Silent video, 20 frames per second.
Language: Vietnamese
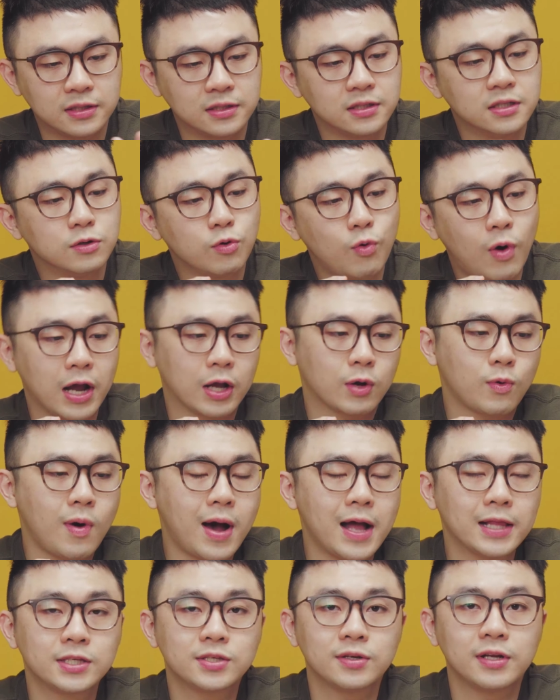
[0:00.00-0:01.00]
từ ngoại
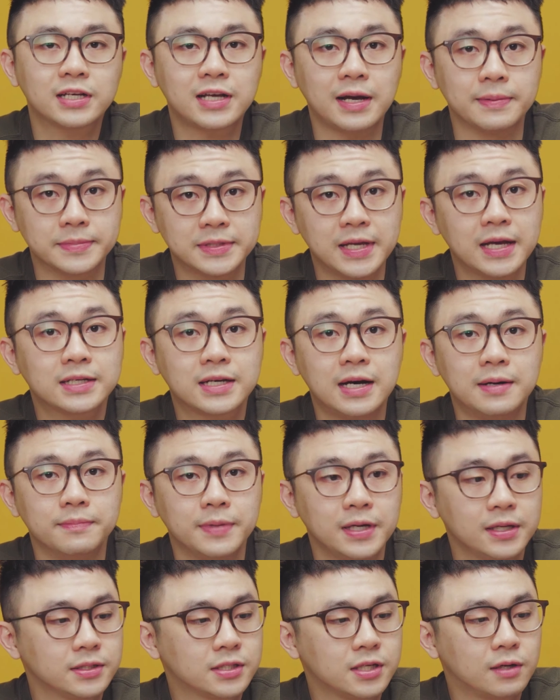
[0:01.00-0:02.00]
quan cho đến cảm giác cầm
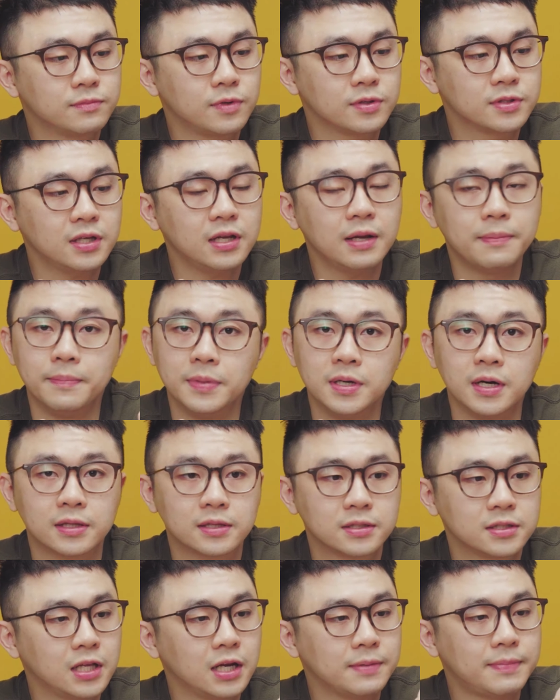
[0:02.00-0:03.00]
ấy trông nó rất là mượt,
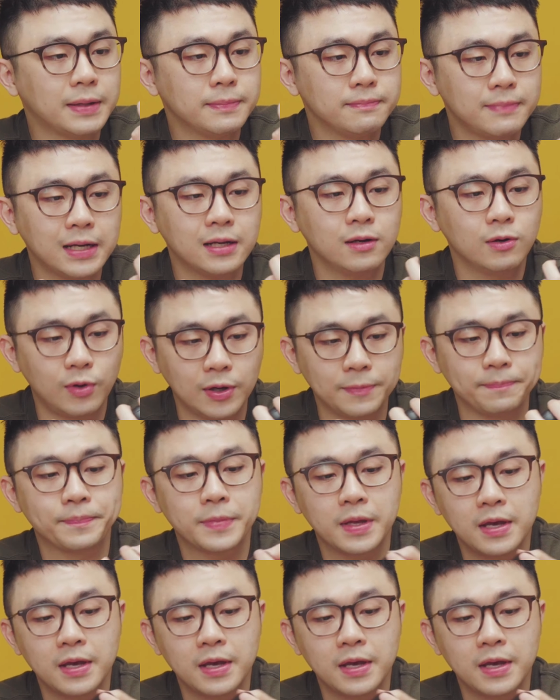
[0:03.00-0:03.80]
rất là bắt mắt luôn.